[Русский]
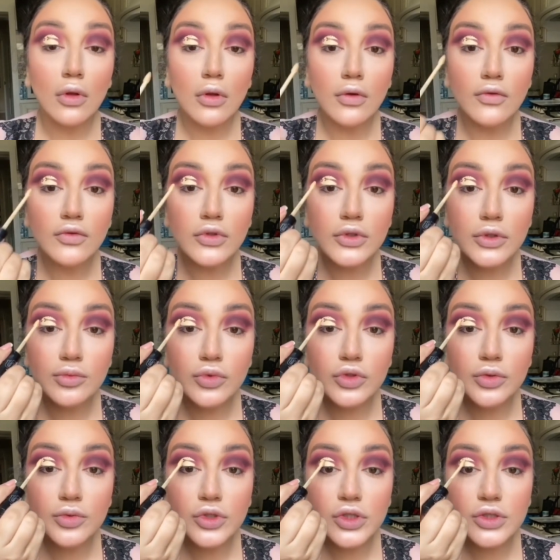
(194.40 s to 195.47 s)
Вот и будем
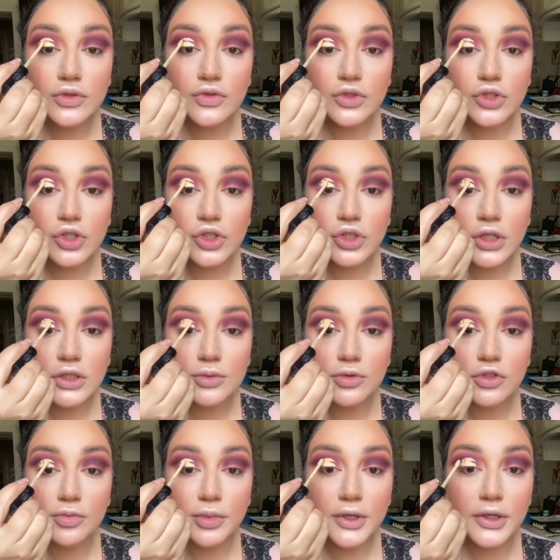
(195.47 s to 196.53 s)
сейчас вычищать вот
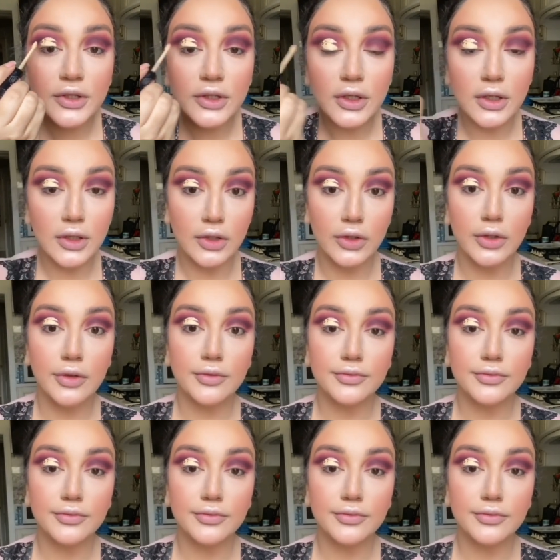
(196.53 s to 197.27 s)
по этой линии.